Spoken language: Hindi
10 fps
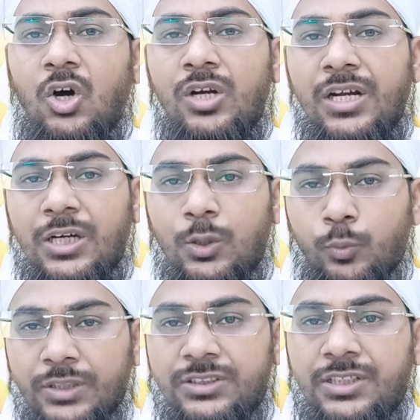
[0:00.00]
और अगर
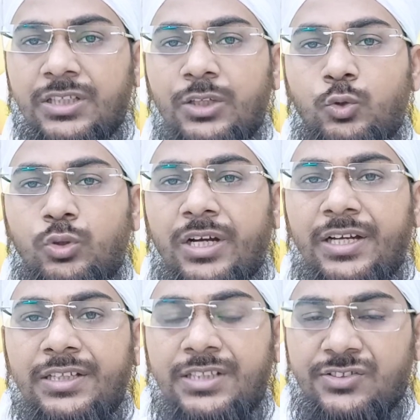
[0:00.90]
वक्त निकल चुका
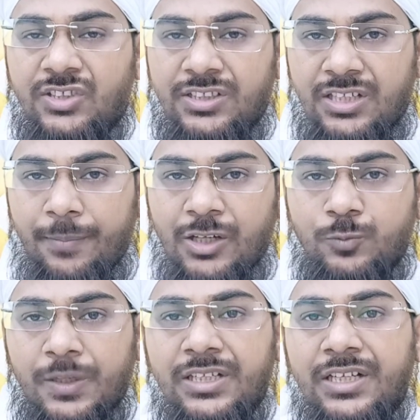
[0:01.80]
है जैसे कि
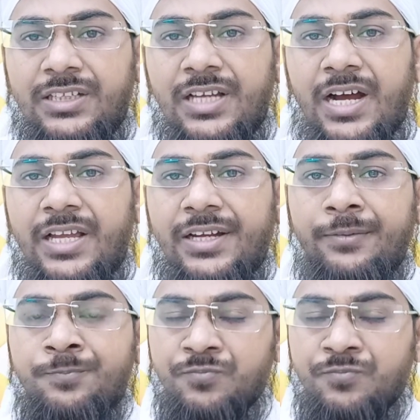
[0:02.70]
नमाज पढ़ करके आया